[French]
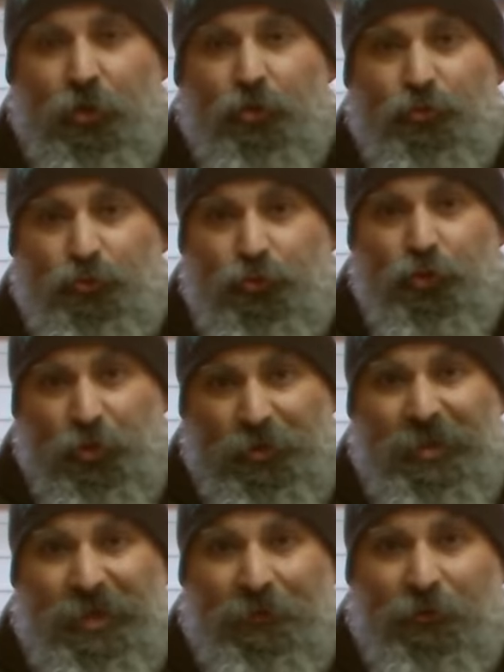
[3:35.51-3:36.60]
du
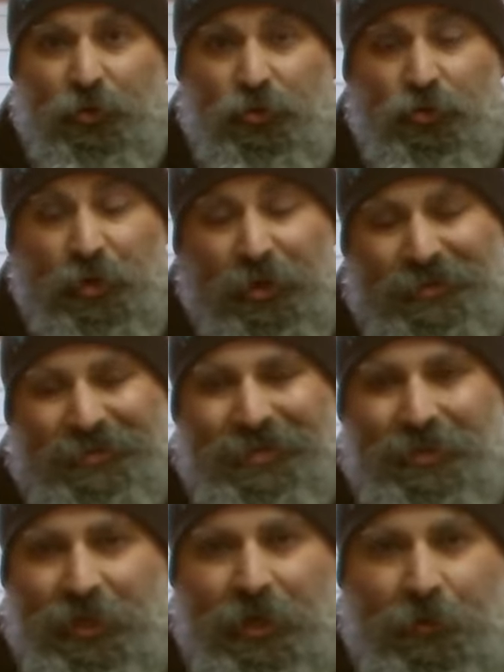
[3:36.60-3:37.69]
côté de la voiture, c'est
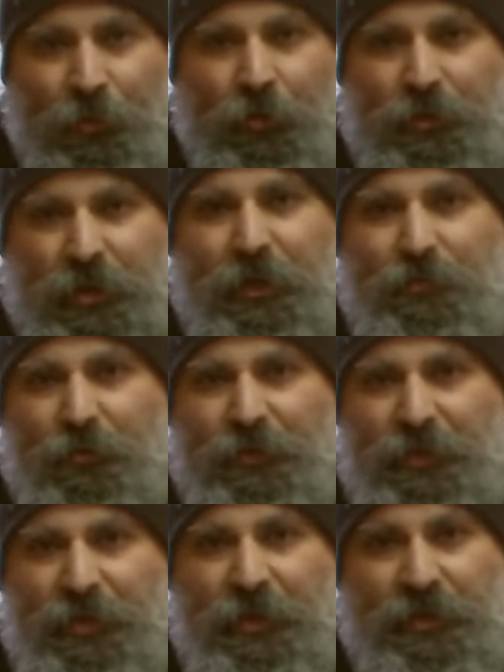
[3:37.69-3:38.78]
également très mauvais signe.